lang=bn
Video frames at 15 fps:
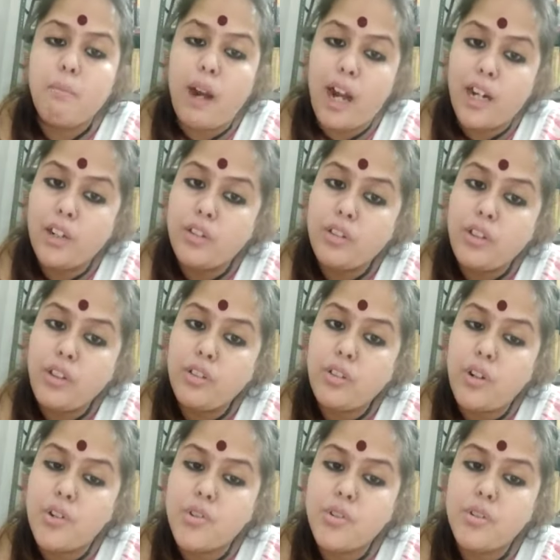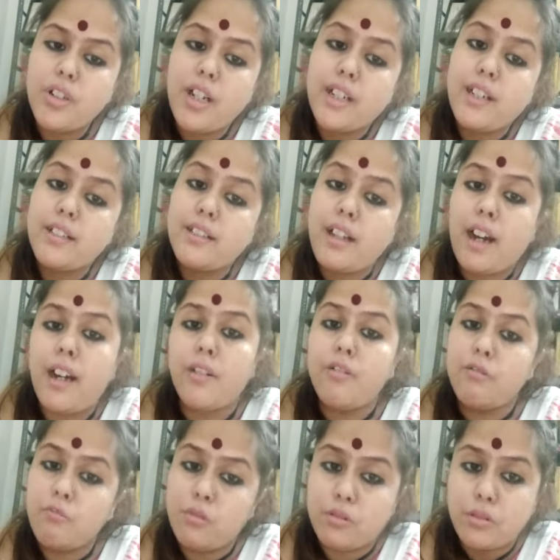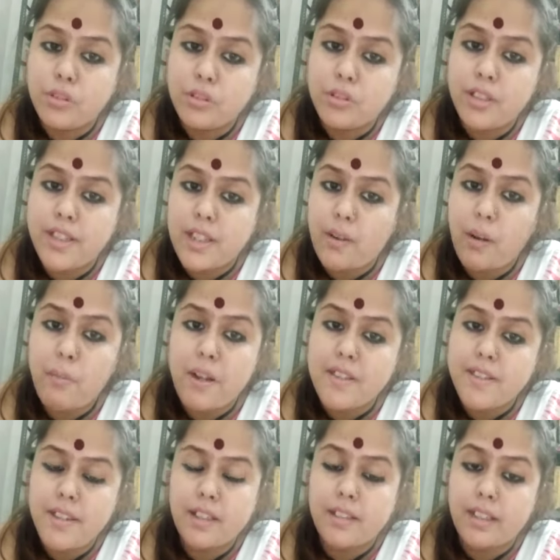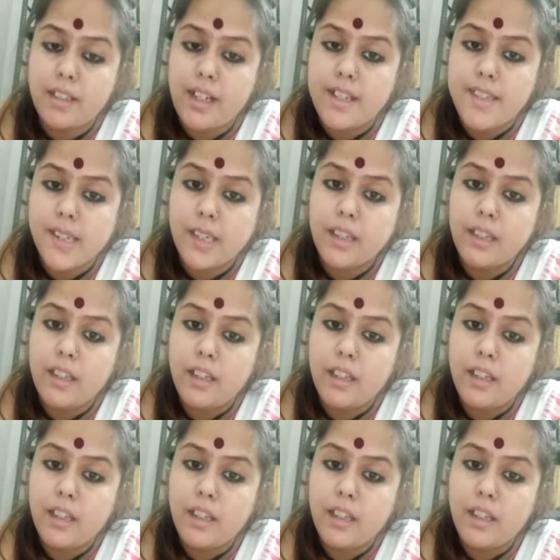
ভারতীয় দর্শনের একটা দ্বার উন্মুক্ত হয়ে যাওয়া পাশ্চাত্যের কাছে